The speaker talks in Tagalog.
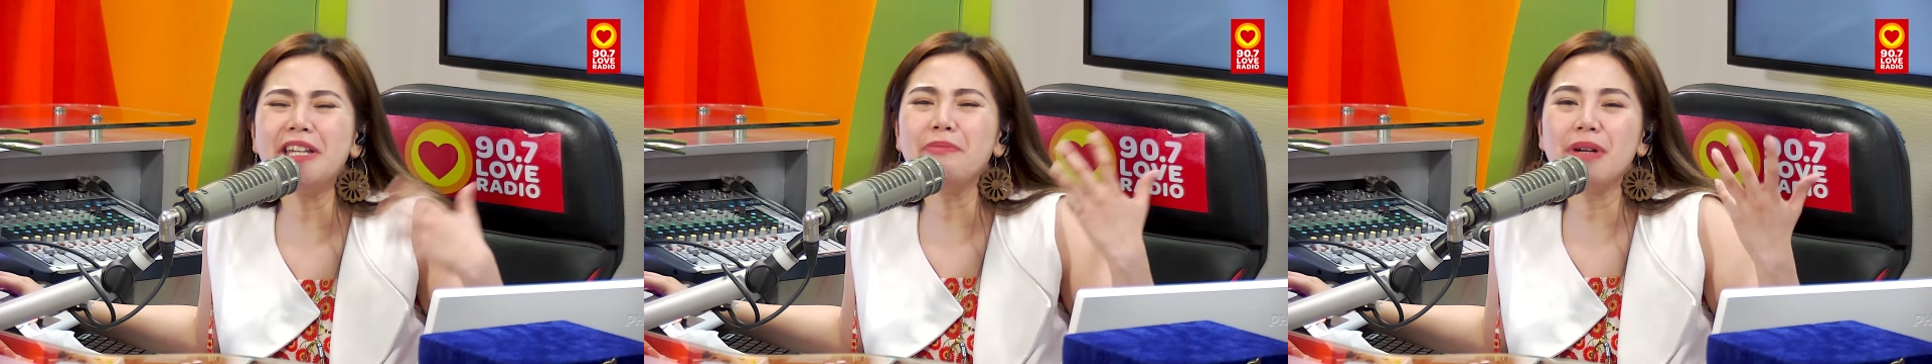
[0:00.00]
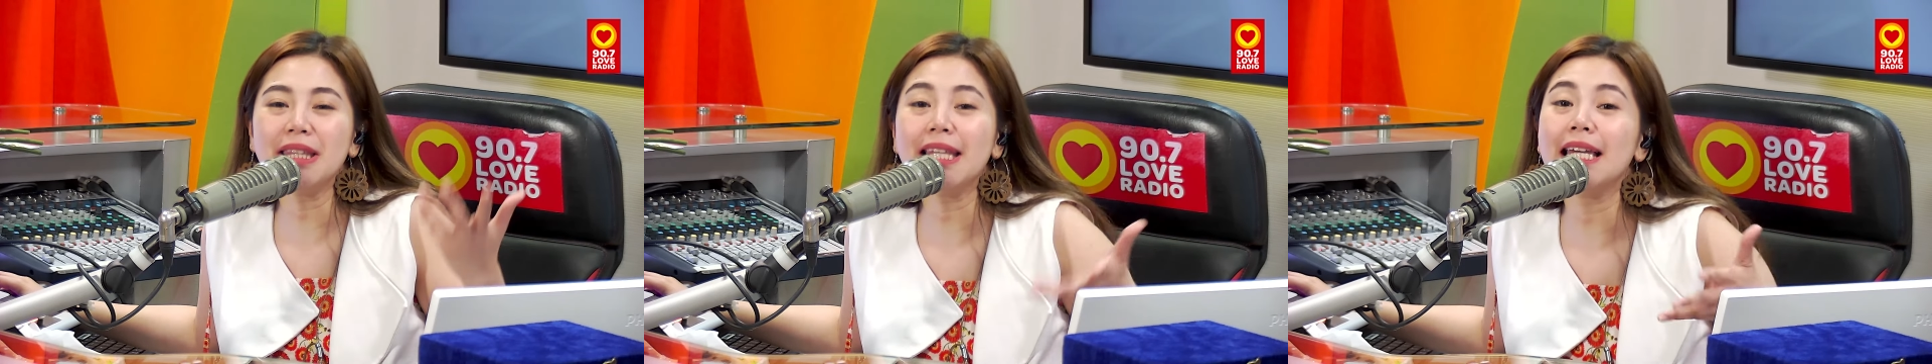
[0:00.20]

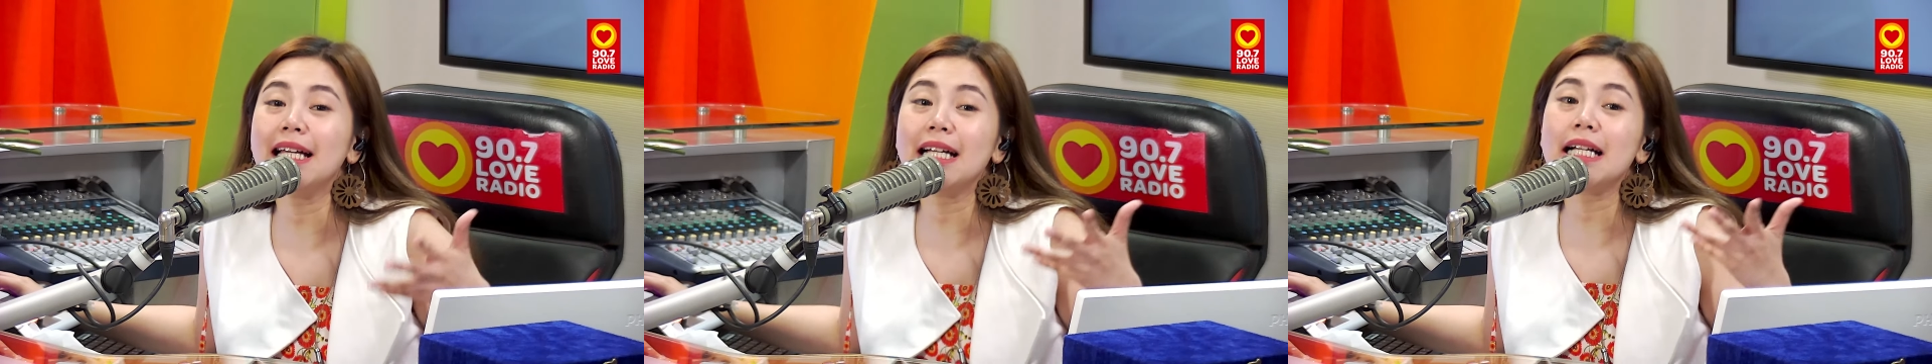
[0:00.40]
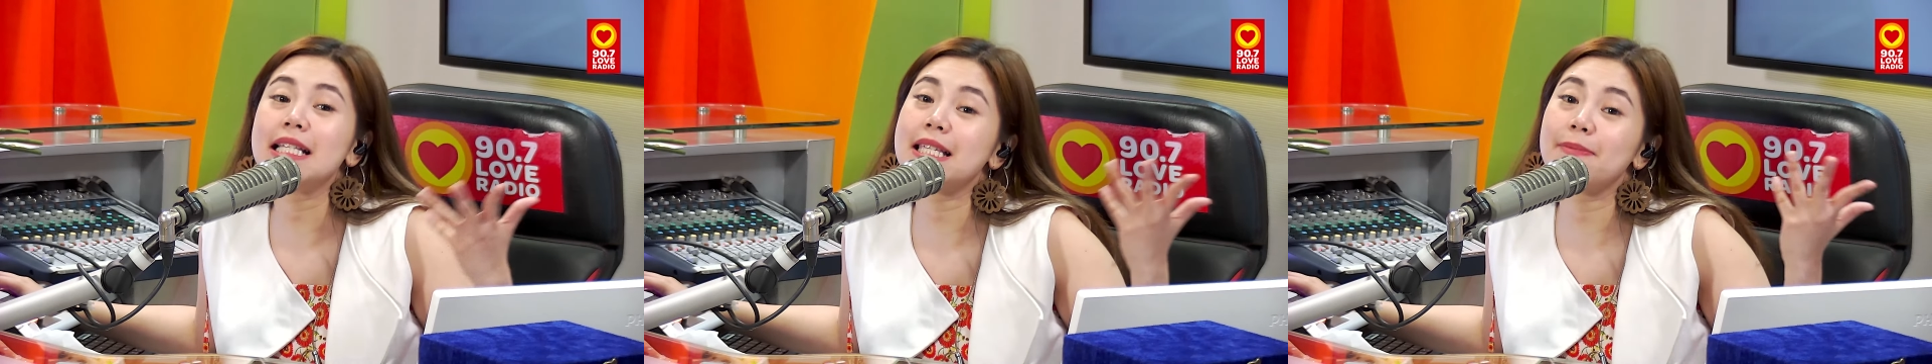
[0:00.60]
naman
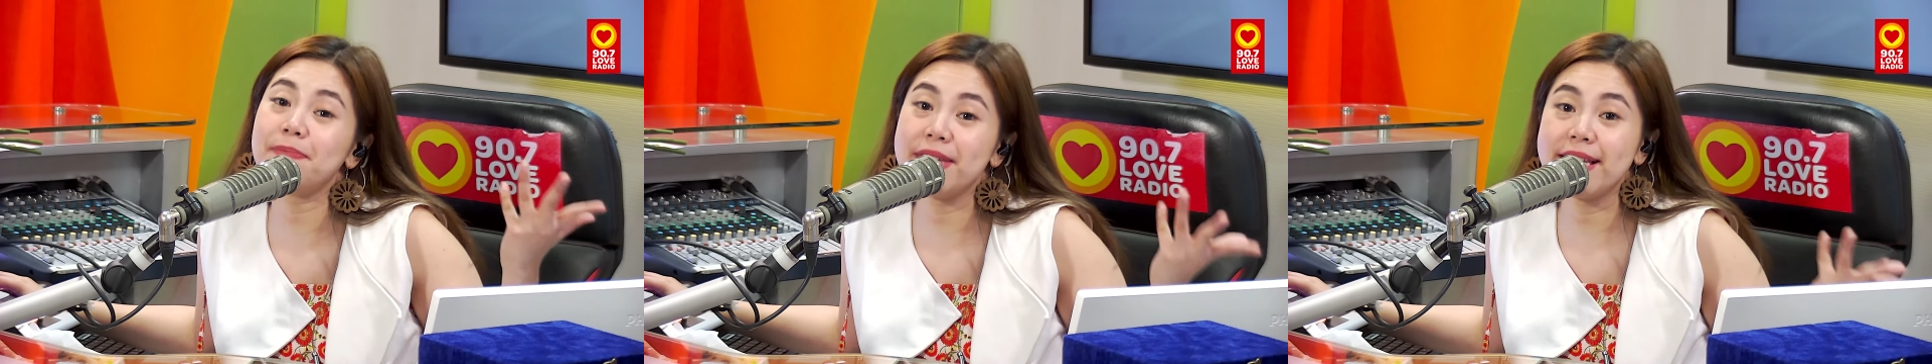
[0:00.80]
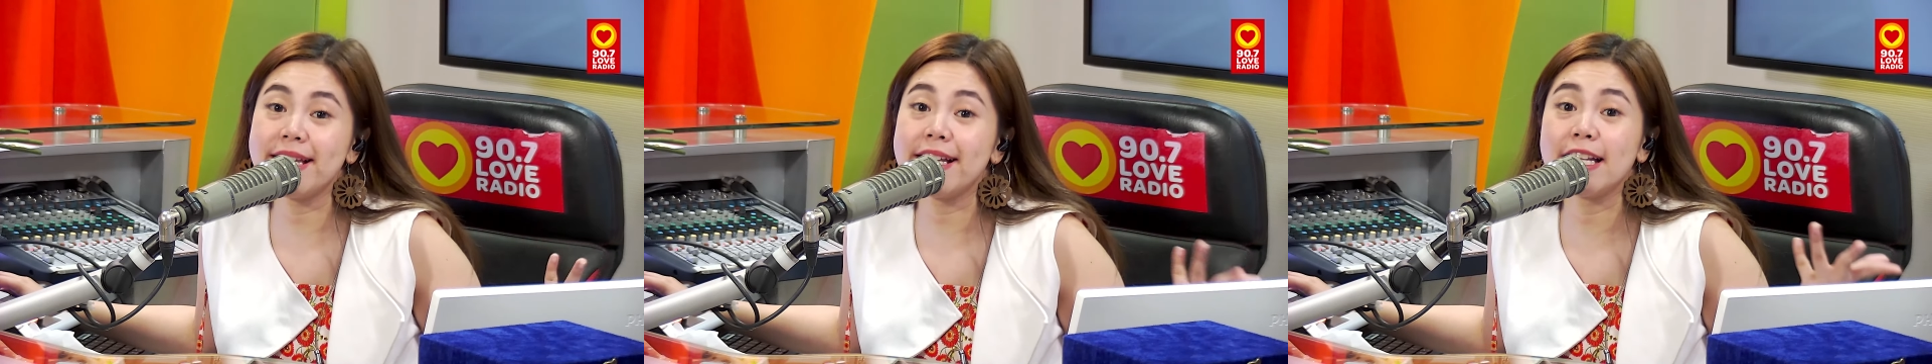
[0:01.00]
talagang
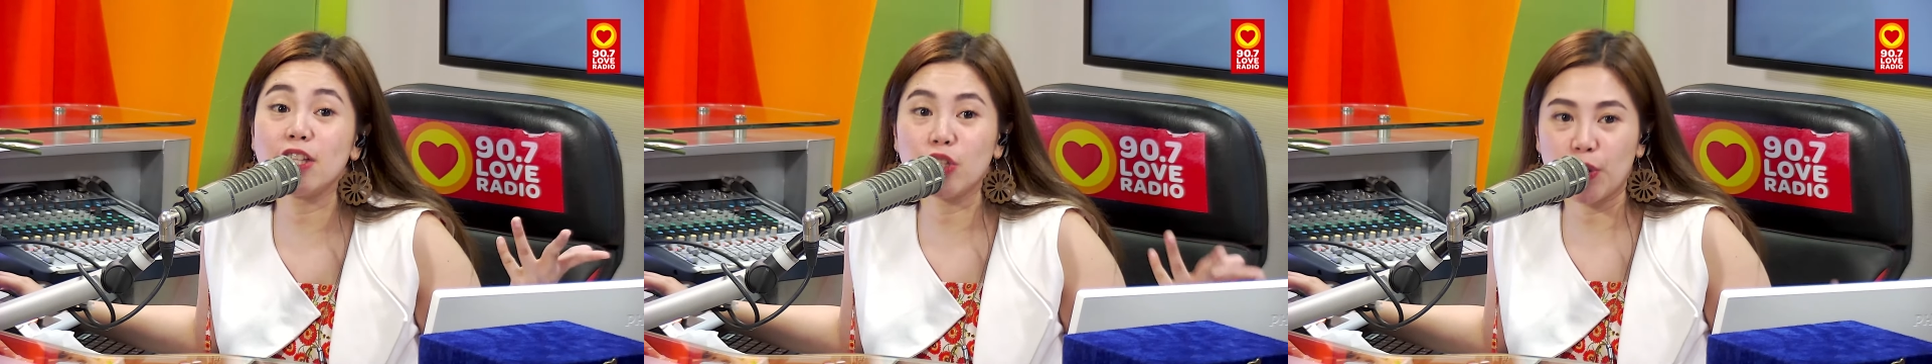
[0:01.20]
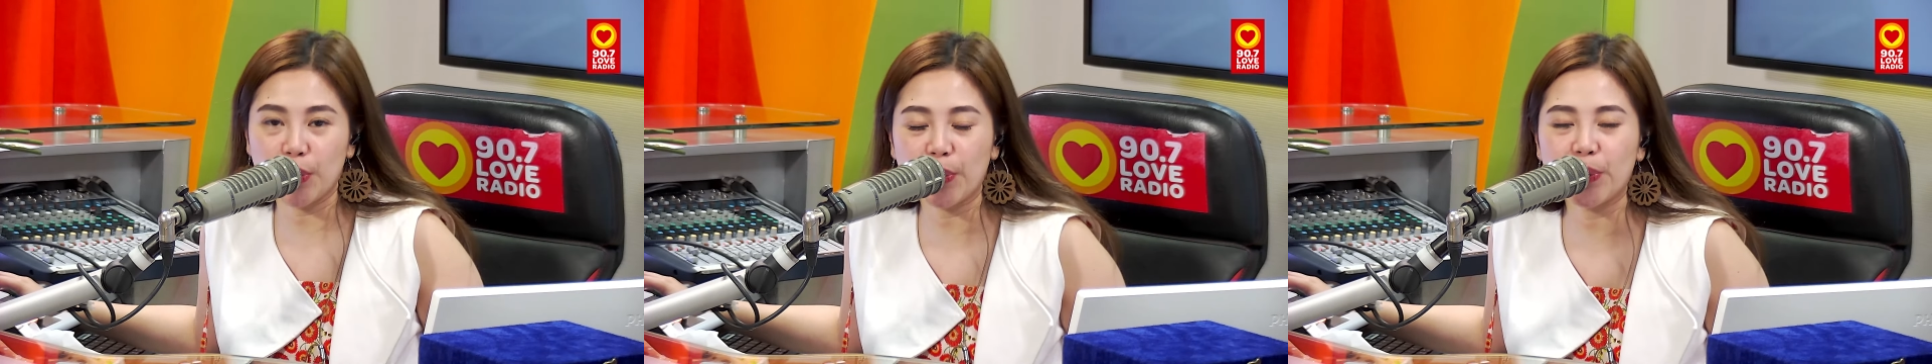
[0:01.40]

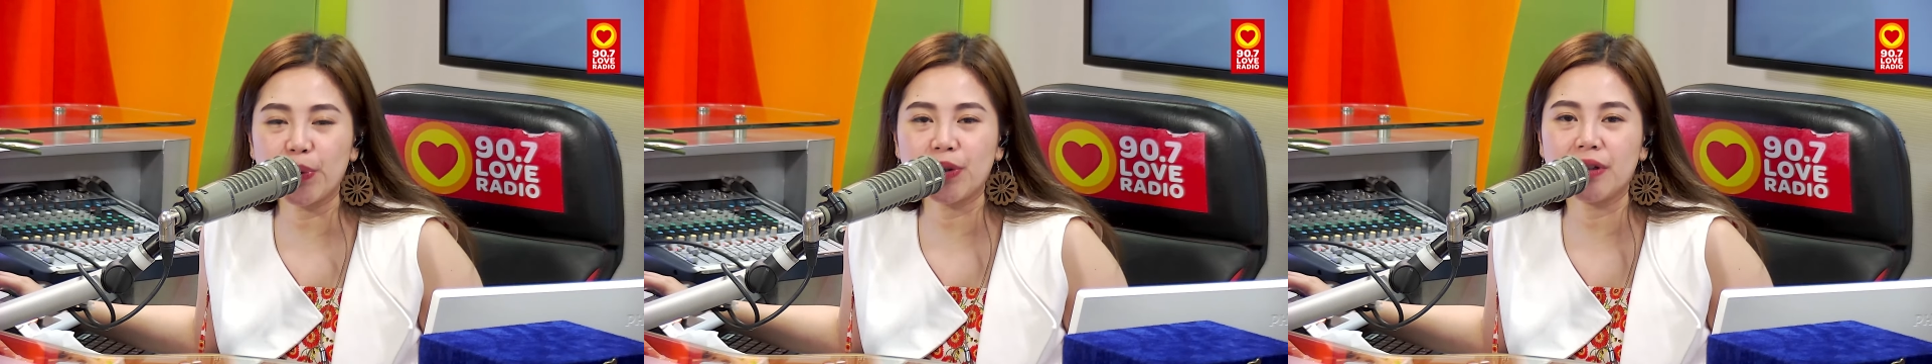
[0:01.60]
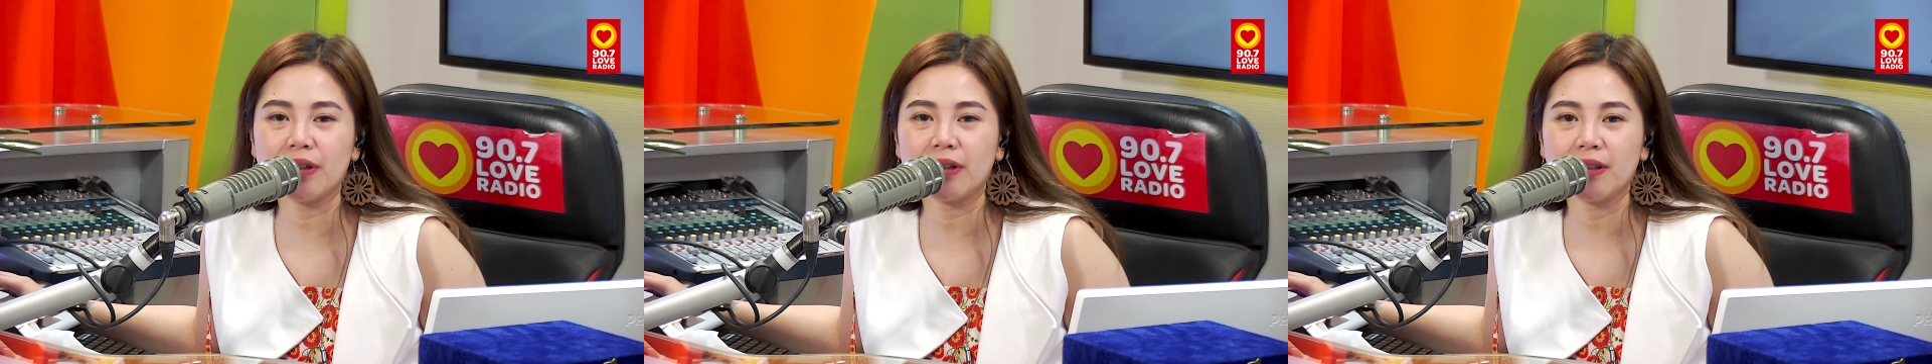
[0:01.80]
sabihin
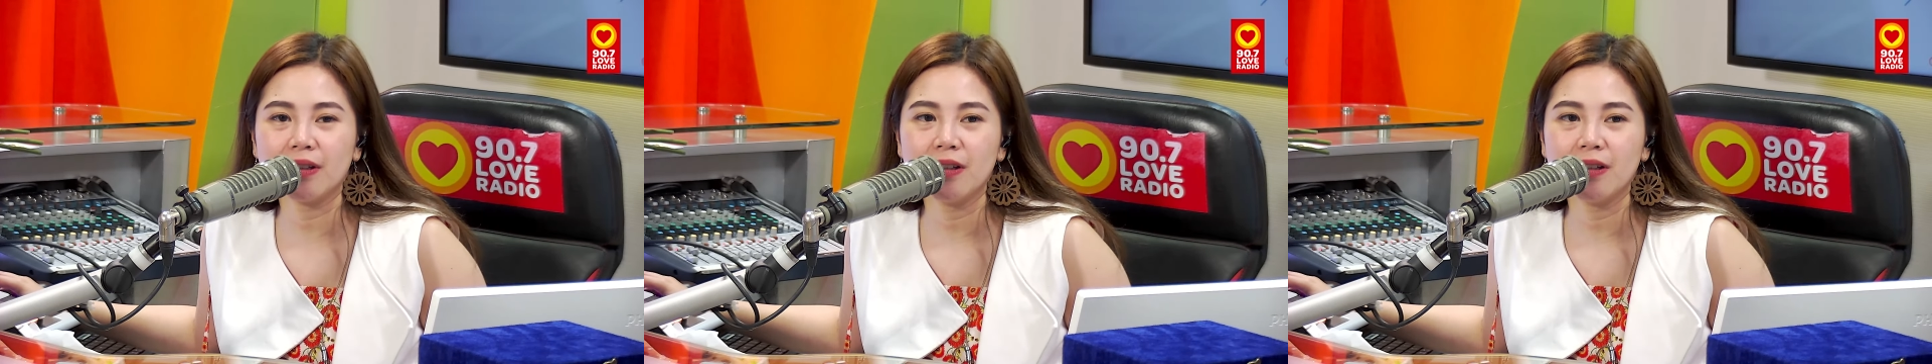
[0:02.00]
yun.